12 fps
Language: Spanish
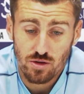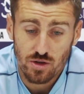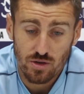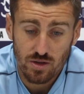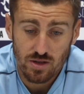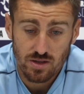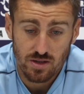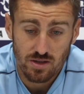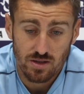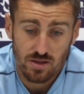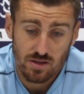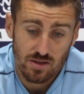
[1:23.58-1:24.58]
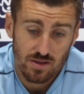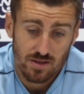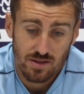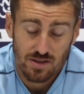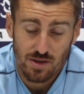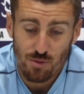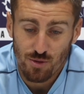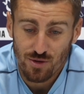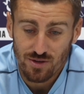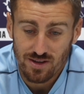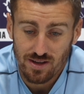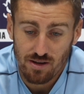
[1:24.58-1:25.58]
yo creo que, que,
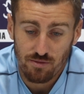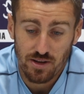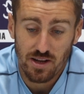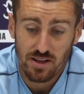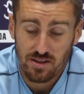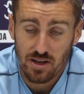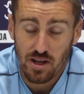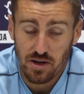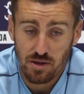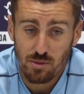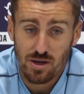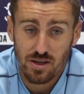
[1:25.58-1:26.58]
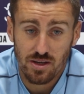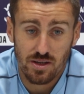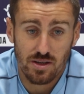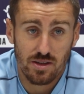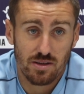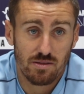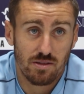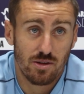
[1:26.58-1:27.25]
bueno, que al final estar arriba eh,